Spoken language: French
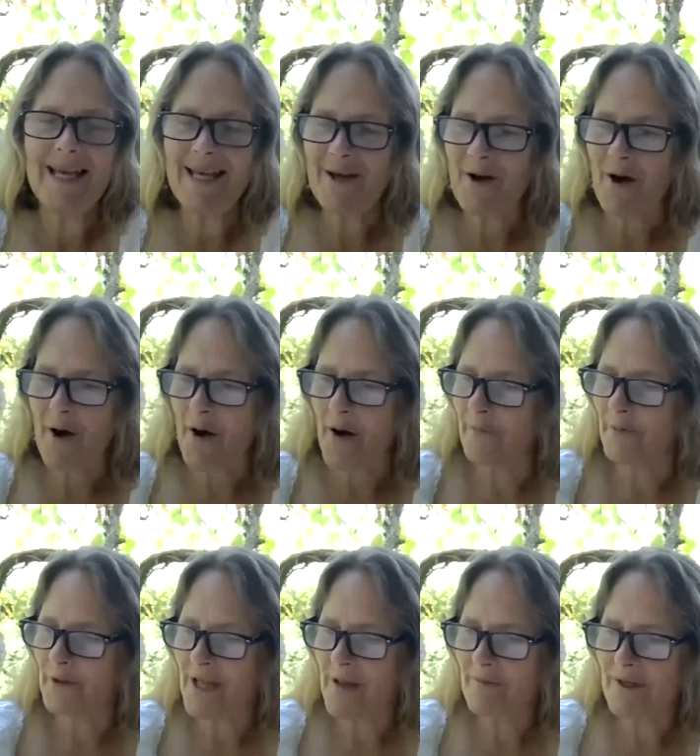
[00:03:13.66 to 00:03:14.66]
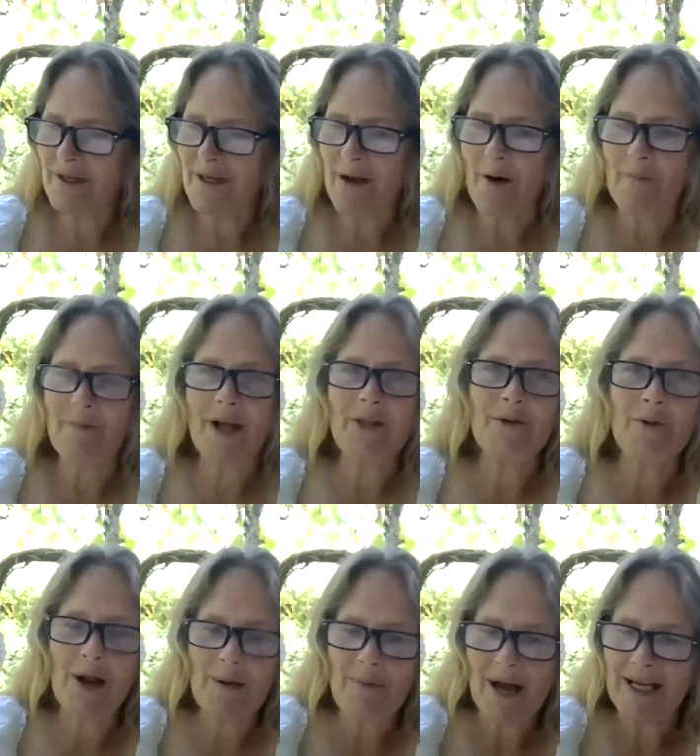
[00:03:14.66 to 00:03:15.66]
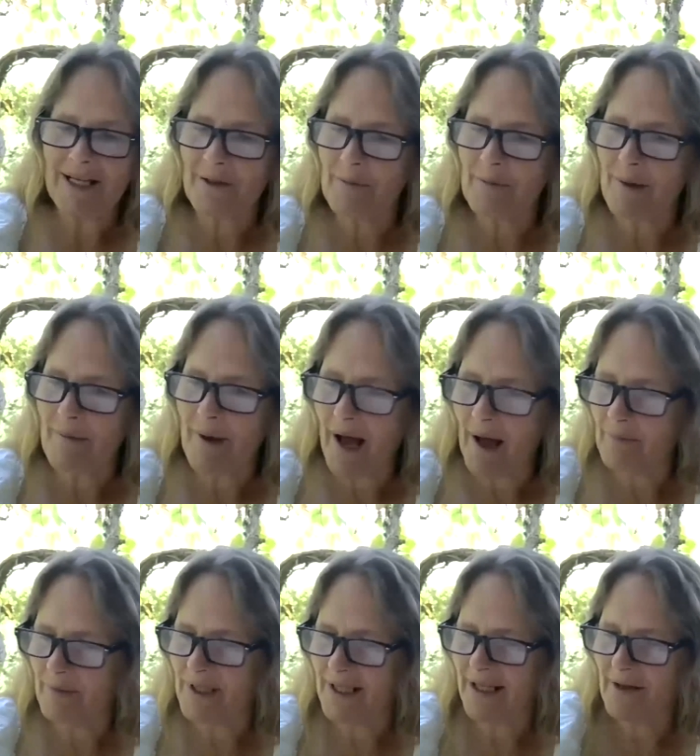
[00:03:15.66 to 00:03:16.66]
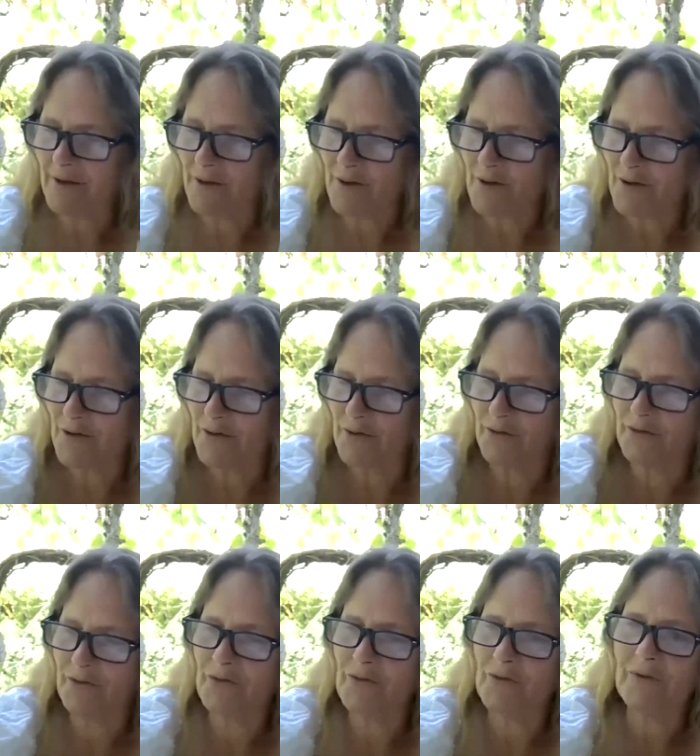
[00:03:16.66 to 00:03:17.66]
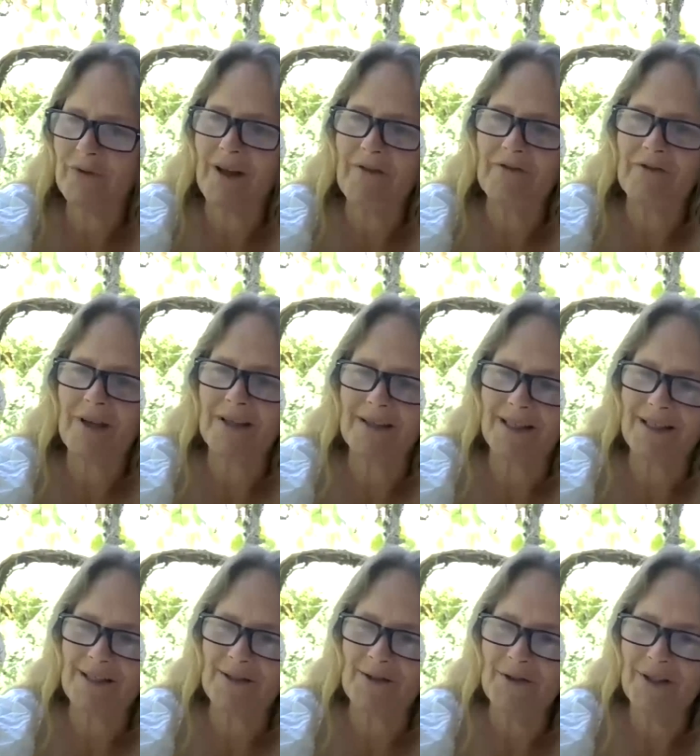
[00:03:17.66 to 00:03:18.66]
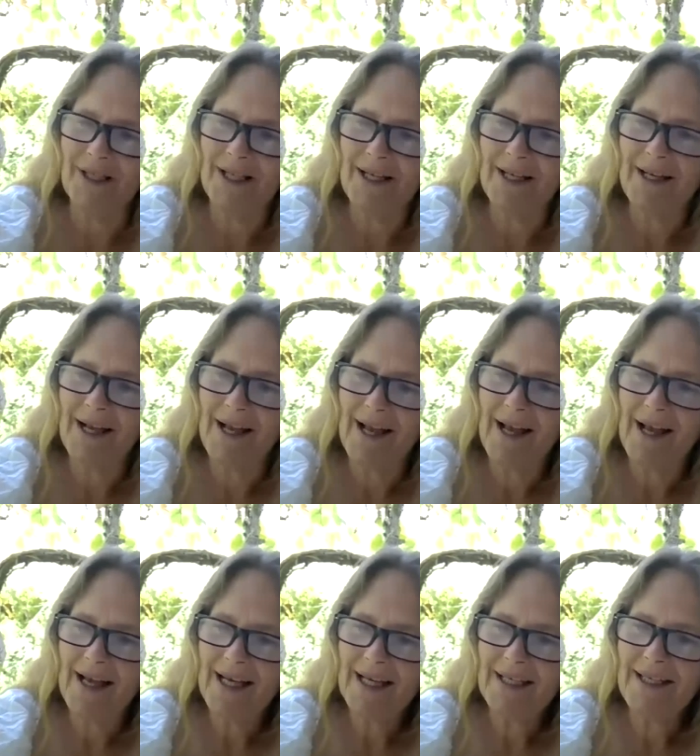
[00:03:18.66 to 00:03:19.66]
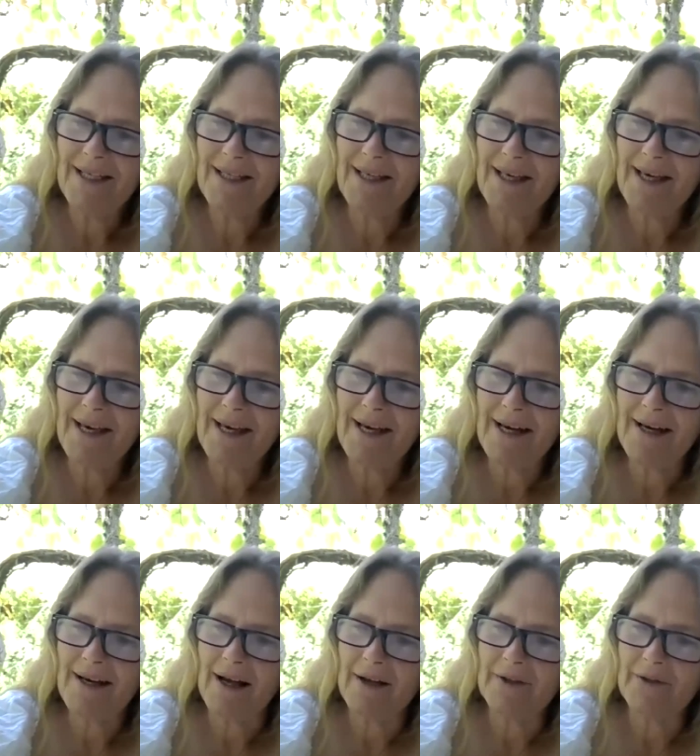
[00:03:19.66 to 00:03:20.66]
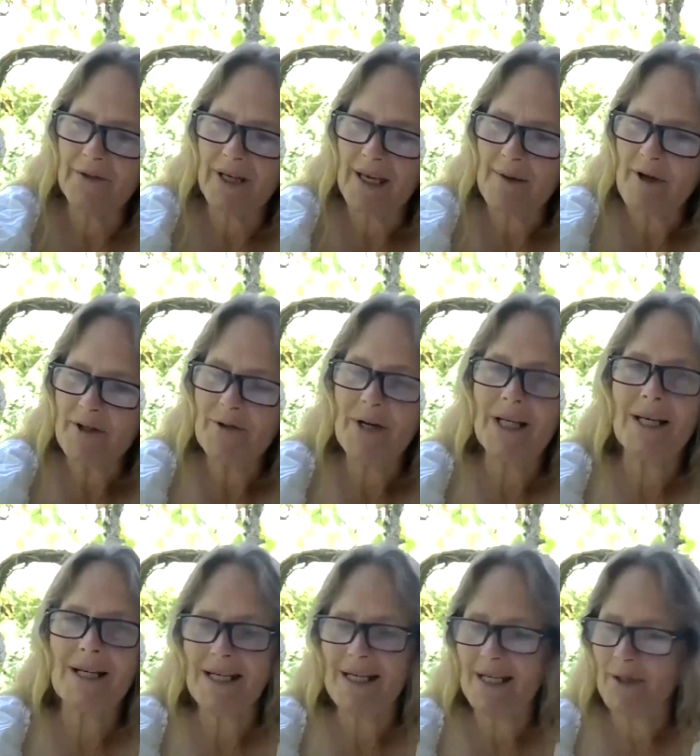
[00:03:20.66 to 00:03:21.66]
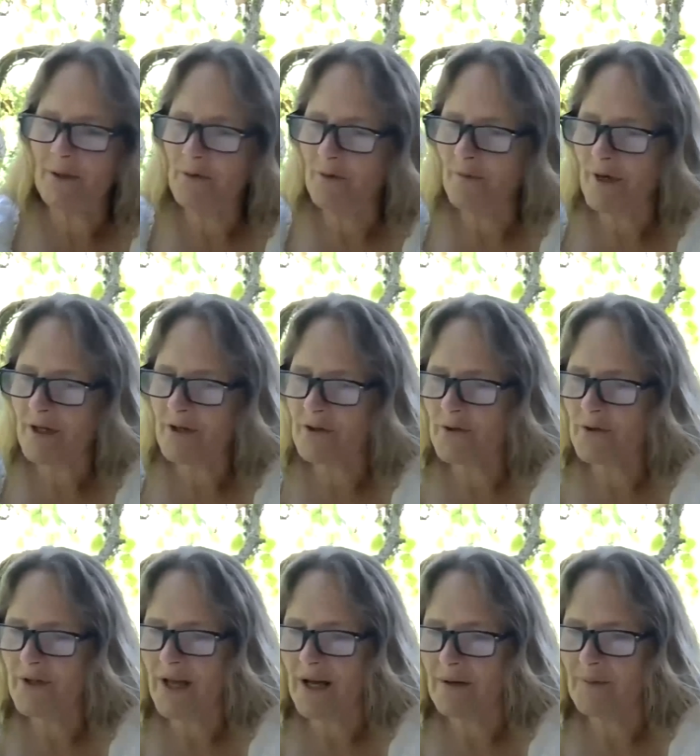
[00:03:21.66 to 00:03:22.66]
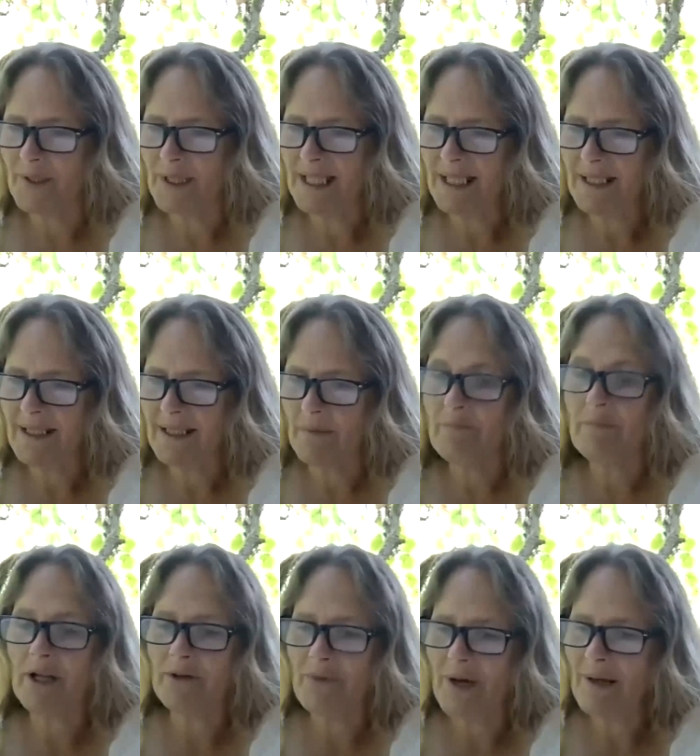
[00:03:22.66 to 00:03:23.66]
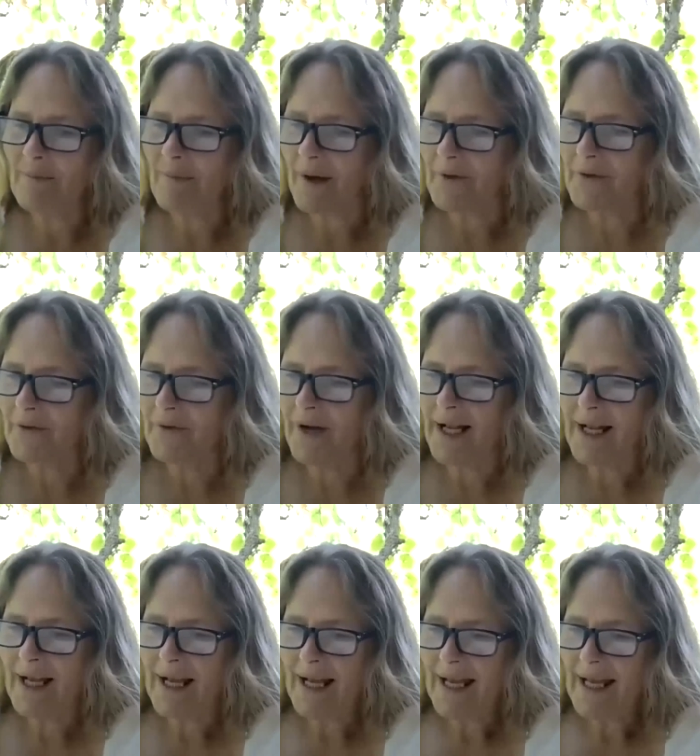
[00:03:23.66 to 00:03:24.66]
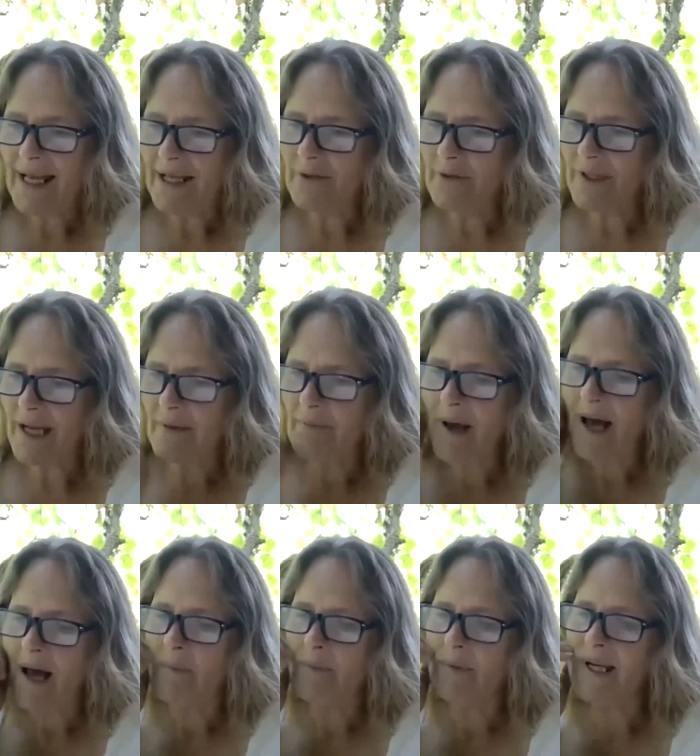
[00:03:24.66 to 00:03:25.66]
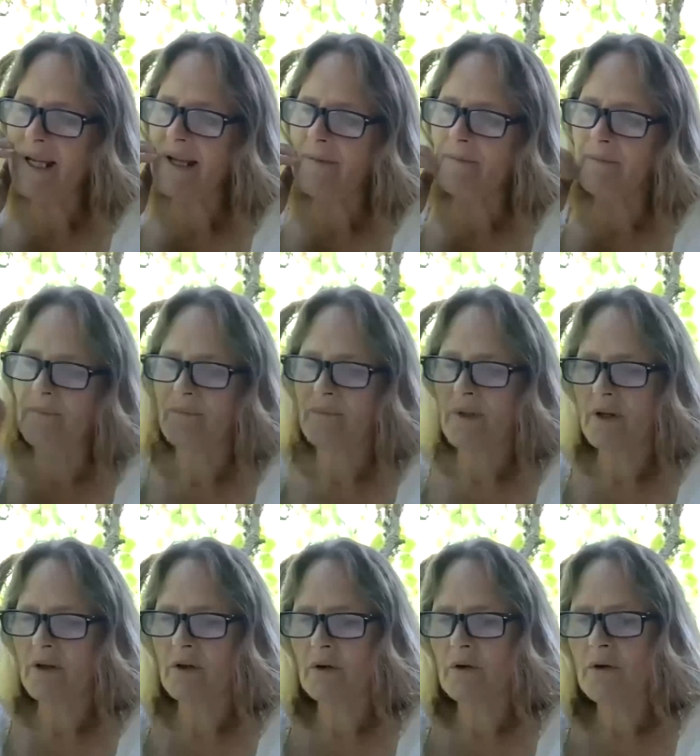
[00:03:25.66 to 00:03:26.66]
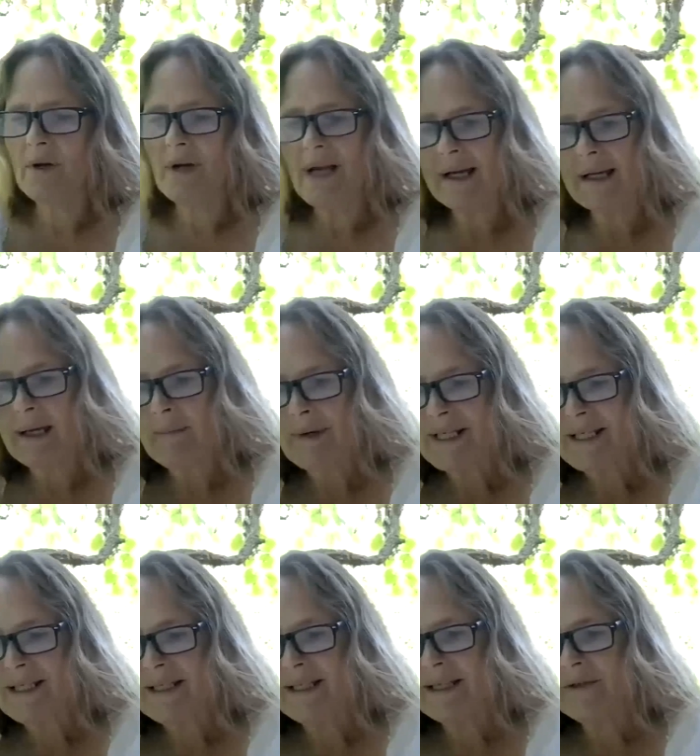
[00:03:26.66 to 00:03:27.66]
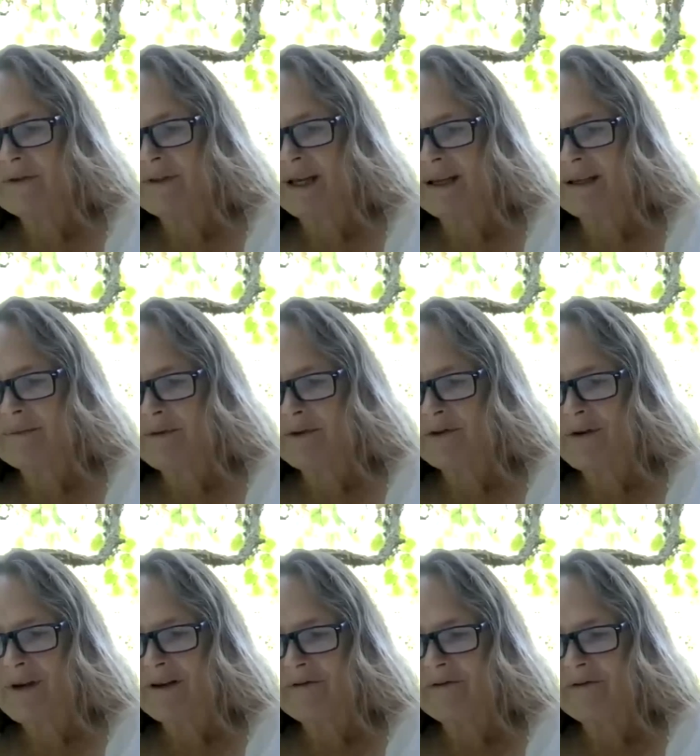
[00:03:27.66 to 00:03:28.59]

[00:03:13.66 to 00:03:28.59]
Et mon amie Manuel, par exemple, elle m'a rappelé quelque chose de tout à fait intéressant hier. Donc Emmanuel, elle est humain jaune harmonique, Manuel, pardon. Et donc elle m'a rappelé que la capacité de traitement de